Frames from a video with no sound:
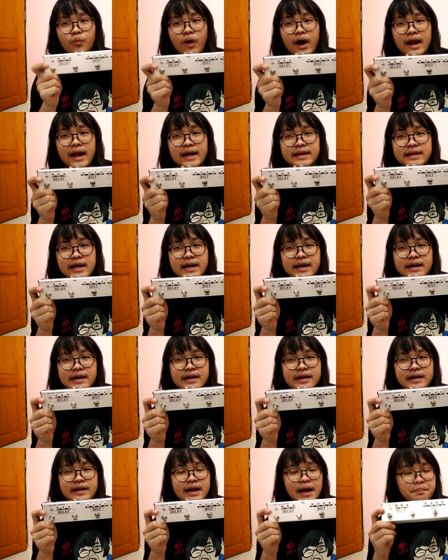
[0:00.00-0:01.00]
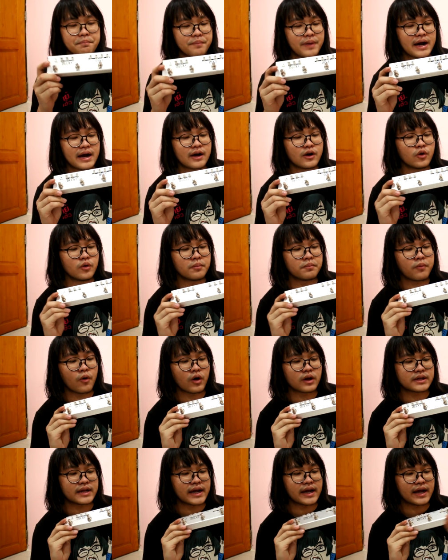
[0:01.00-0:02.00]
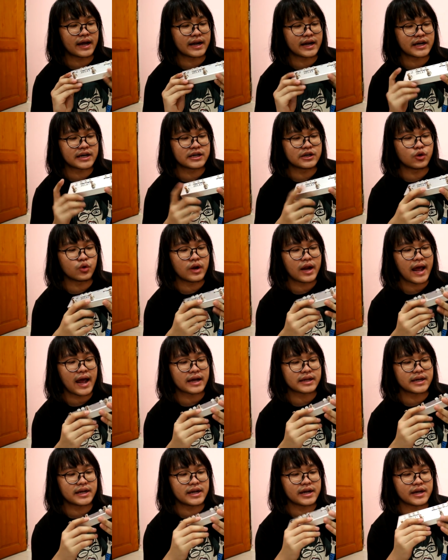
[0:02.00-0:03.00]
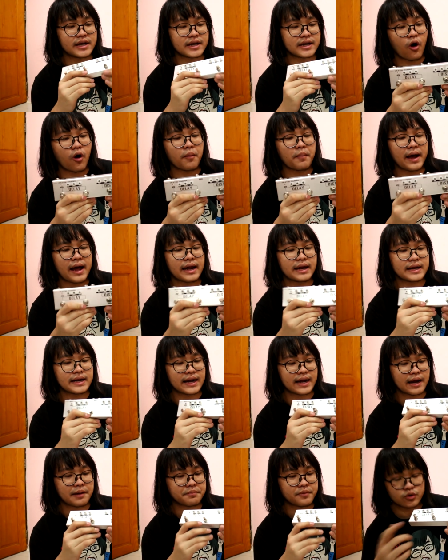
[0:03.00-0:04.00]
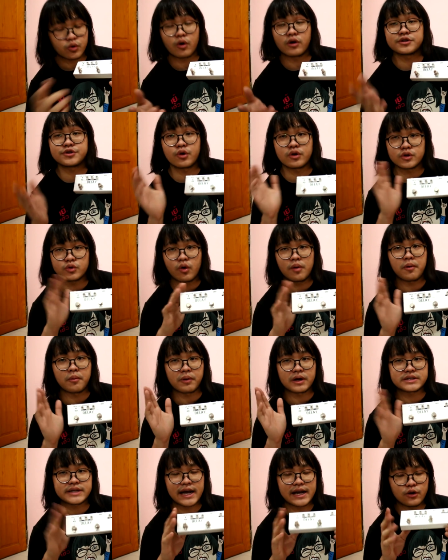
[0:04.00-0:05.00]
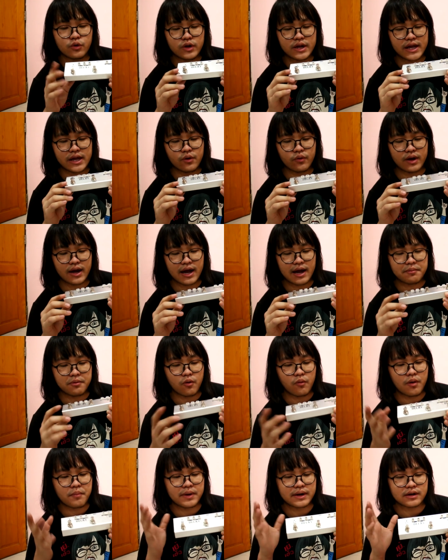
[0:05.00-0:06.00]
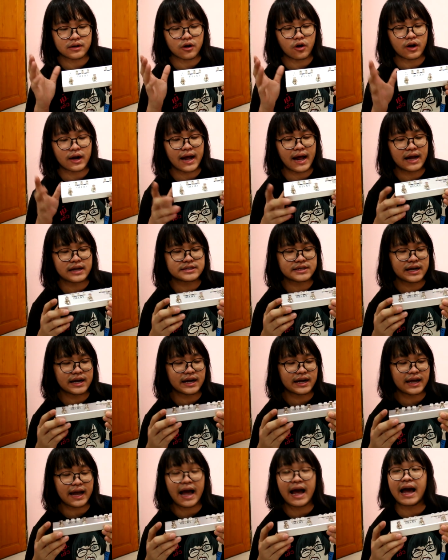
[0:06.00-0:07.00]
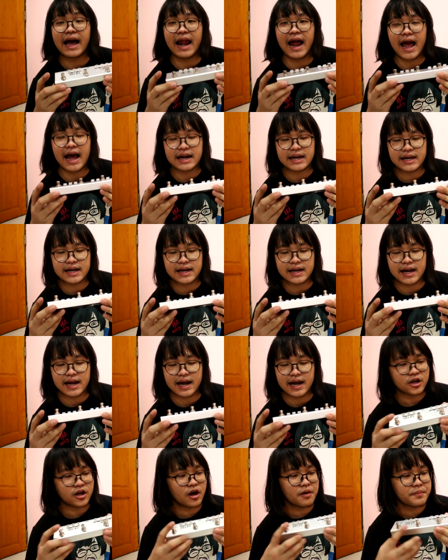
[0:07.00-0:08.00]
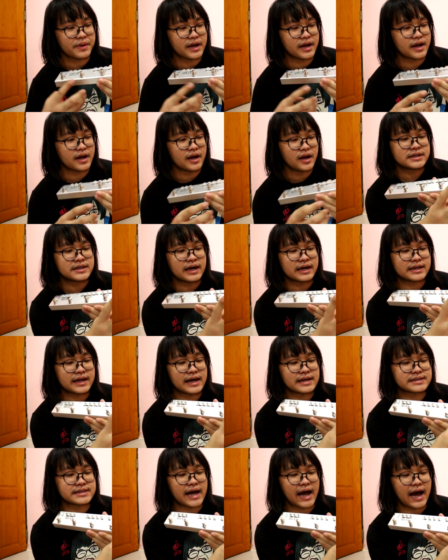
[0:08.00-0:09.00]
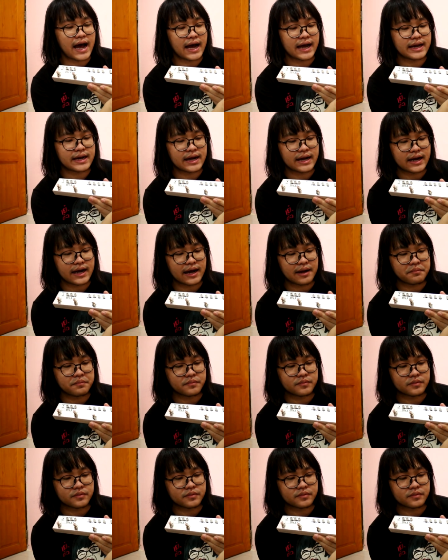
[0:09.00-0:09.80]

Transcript: Wallington Dapper รุ่นปกติอันนี้คือรุ่นแรกที่ออกมาเลยนะครับตัวส่วนตัวผมก็ใช้รุ่นนี้อยู่นะฮะเพราะว่ามันค่อนข้างจะกลางๆดีนะฮะก็มีเครื่องตั้งสายนะครับ